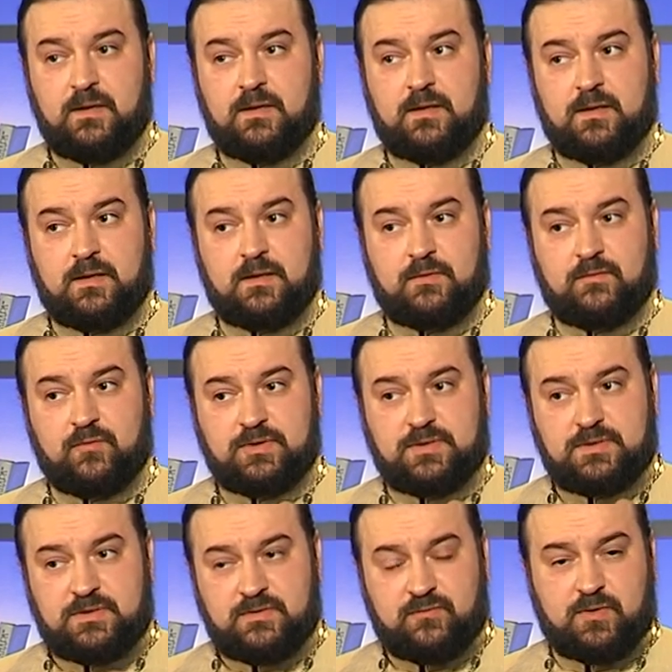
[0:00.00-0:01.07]
Э, вот
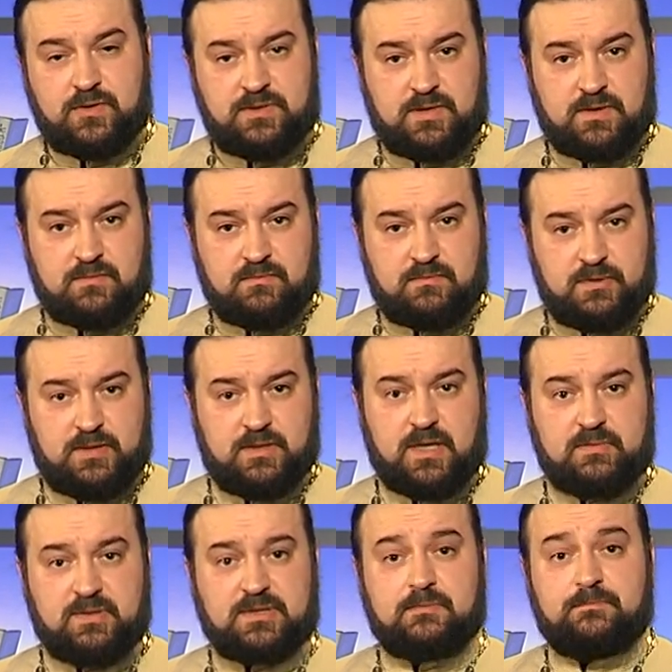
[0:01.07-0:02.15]
сегодня мы
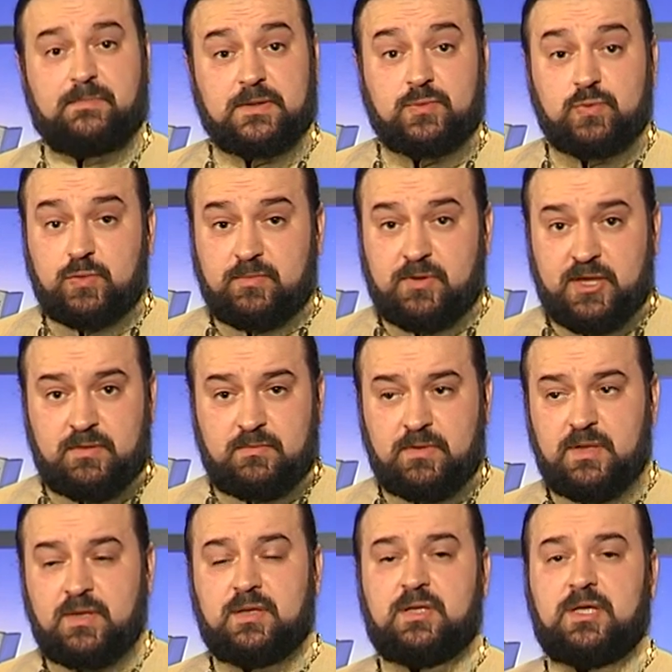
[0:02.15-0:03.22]
об этом подумаем
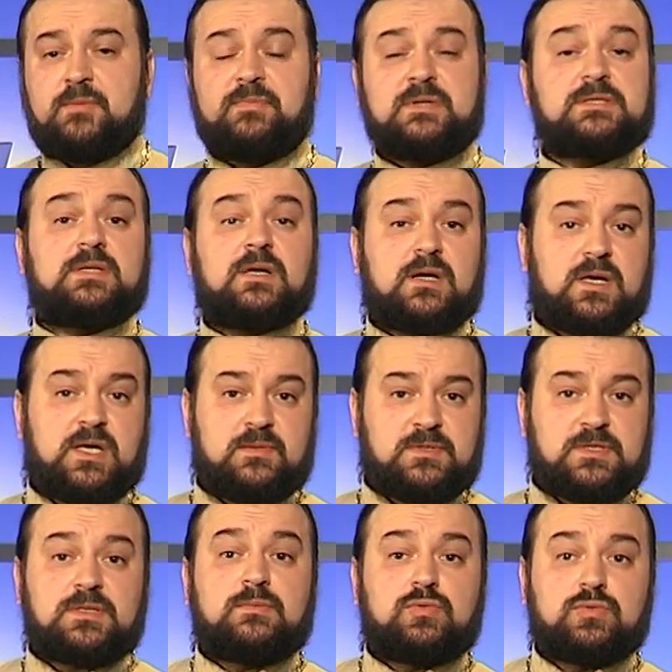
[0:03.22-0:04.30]
и
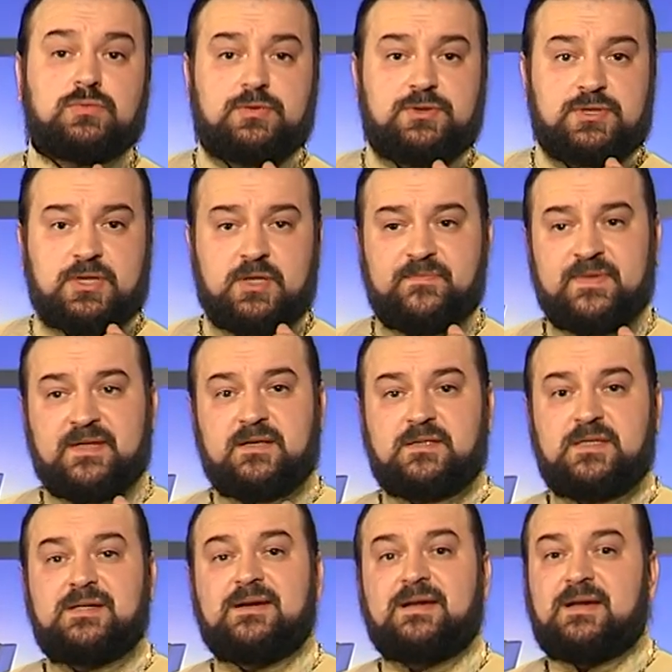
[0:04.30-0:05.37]
постараемся на будущее
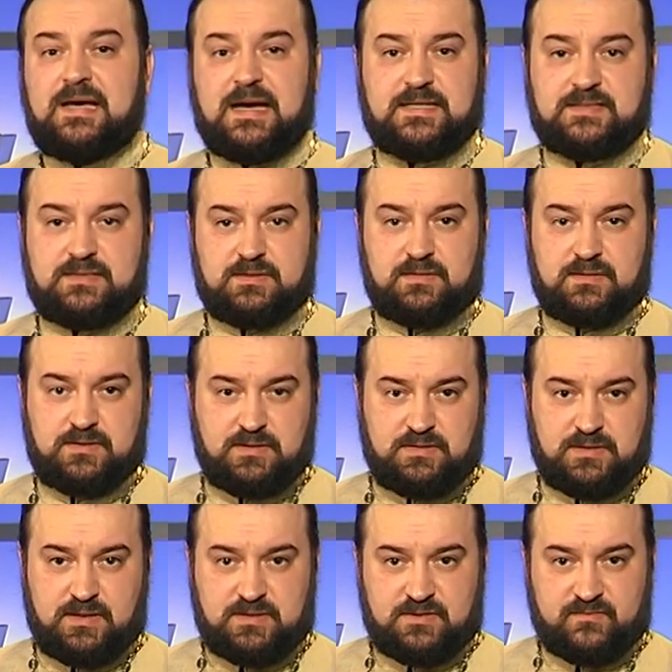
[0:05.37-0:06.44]
не клясть
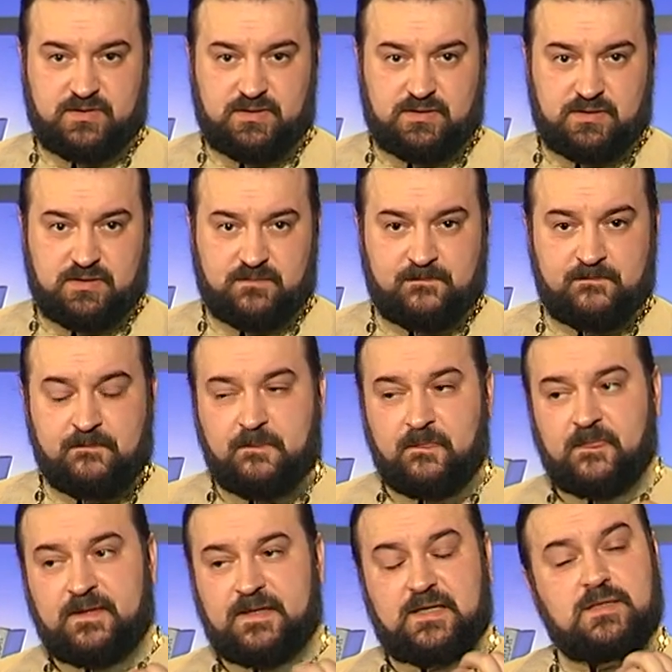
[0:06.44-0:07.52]
детей своих
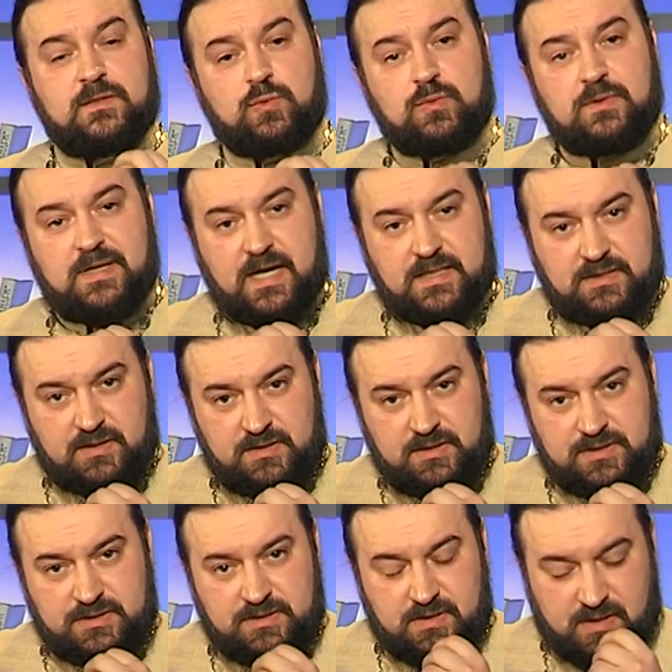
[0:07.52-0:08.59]
и не ругать их
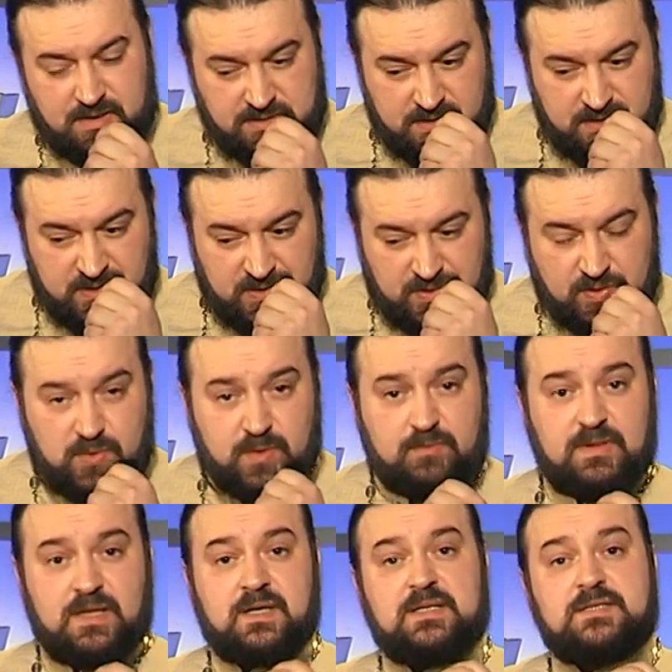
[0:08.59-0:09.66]
лишний раз, но
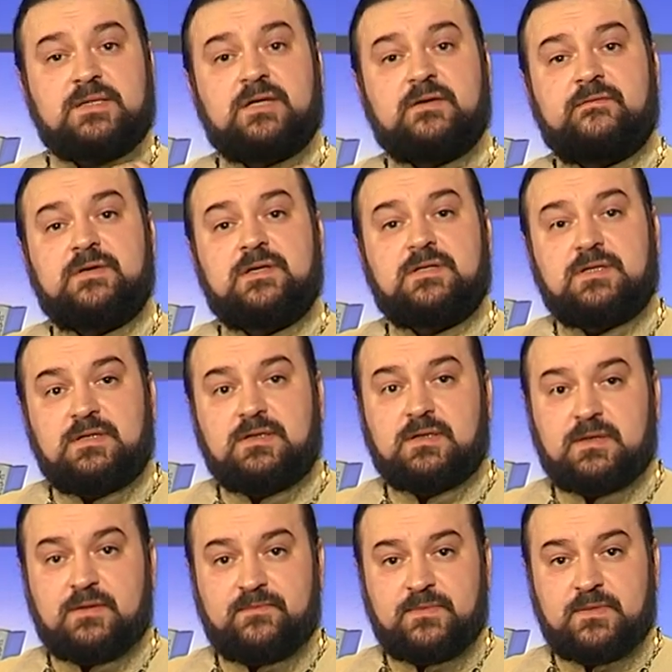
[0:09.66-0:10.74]
благословить
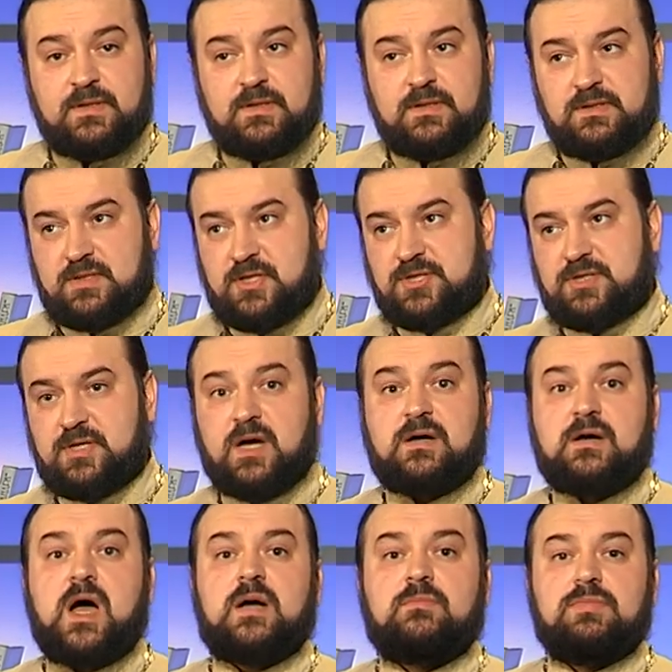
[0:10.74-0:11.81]
их. Скажите, а
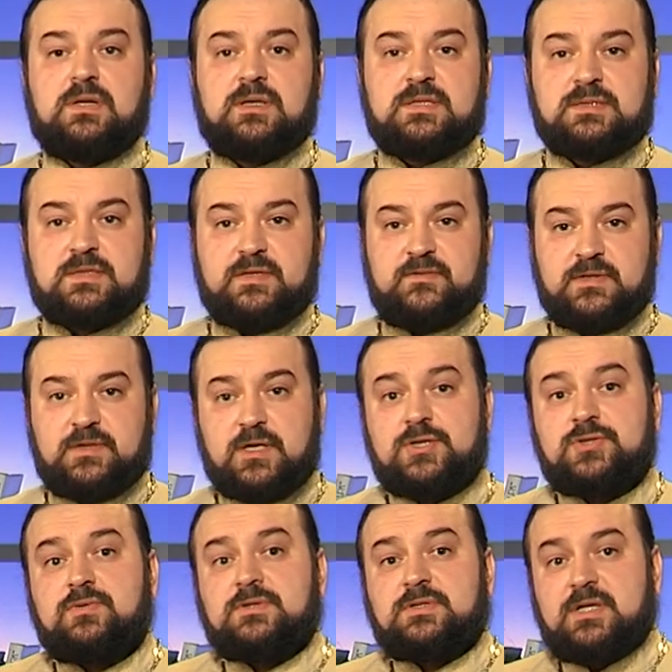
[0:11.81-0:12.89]
как благословить, а
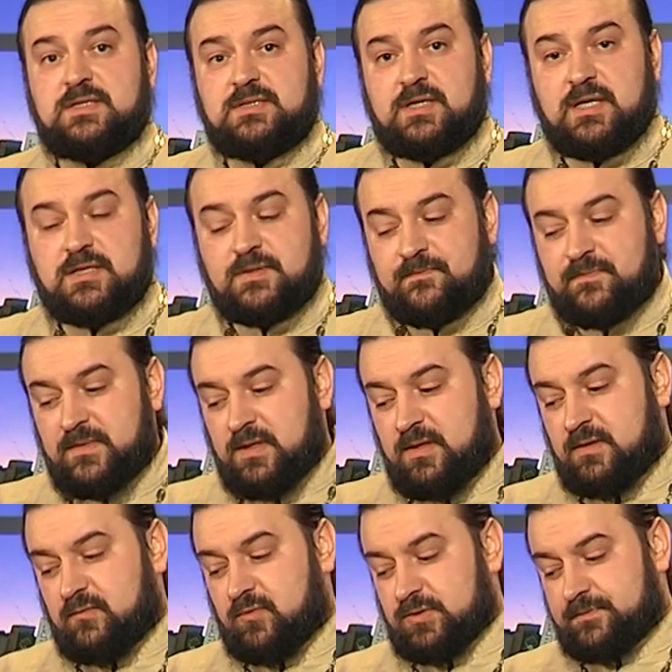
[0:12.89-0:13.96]
что сказать?
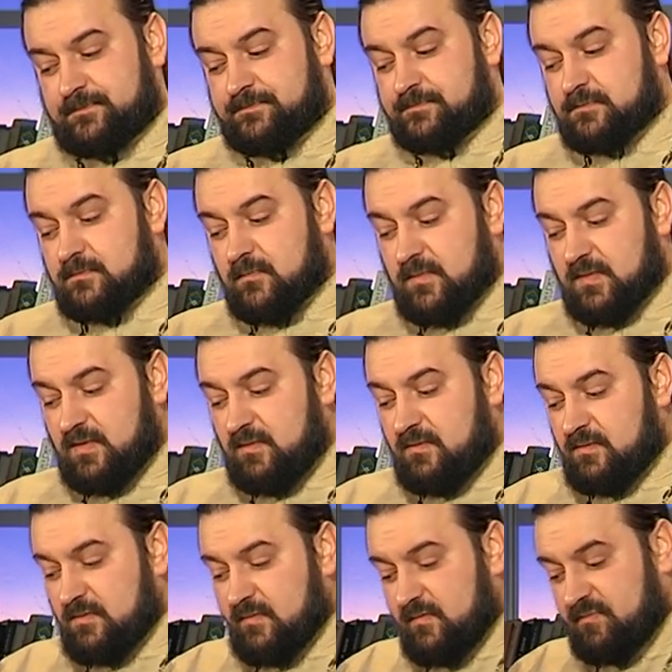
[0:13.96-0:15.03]
Вот
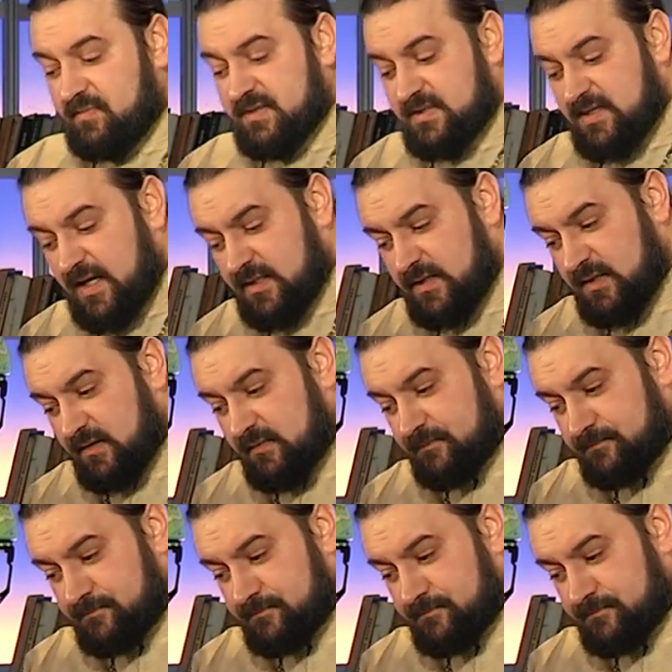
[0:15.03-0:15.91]
в Писании